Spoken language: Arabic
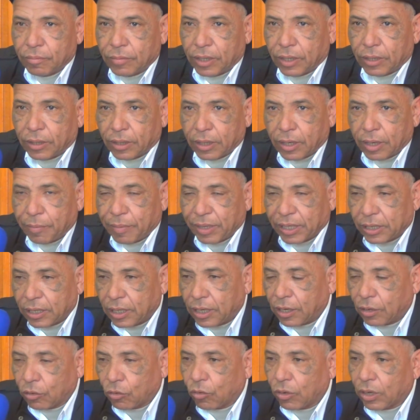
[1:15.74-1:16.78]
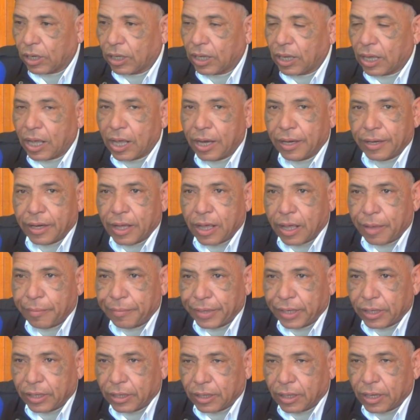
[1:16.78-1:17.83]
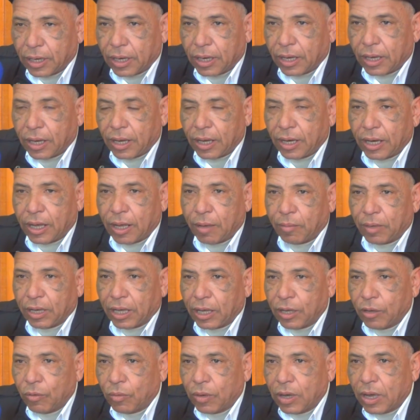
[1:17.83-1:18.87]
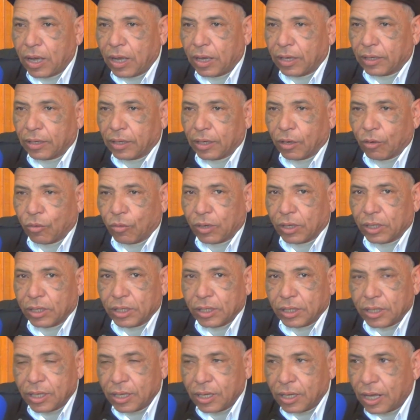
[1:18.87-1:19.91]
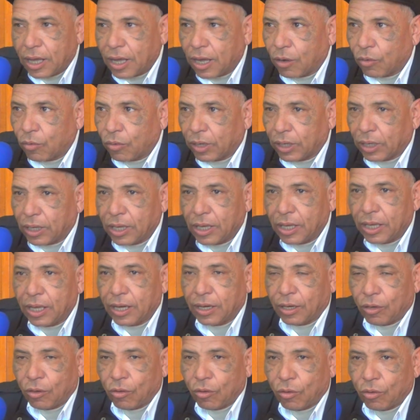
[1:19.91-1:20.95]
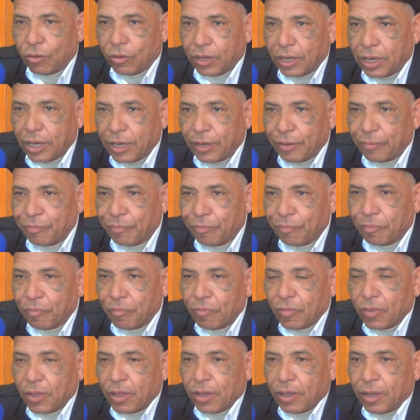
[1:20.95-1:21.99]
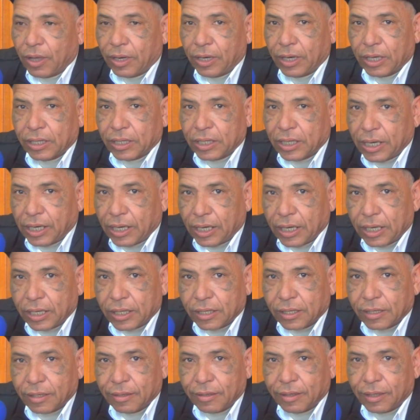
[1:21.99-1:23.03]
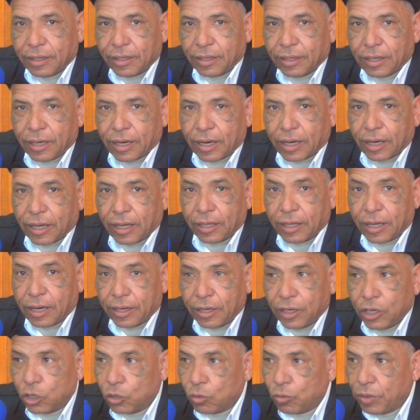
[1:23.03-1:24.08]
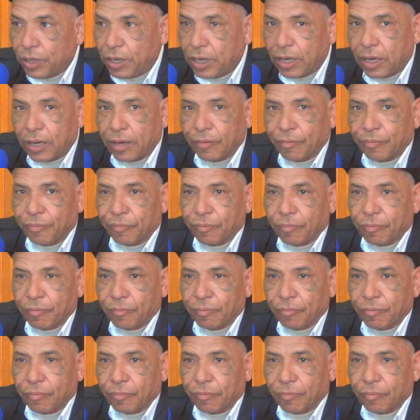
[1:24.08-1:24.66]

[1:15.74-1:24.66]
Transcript: عندنا مثلا كرة القدم عندنا ألعاب القوى عندنا كرة السلة كرة اليد الهوكي عندنا التنس عندنا الرياضة النسوية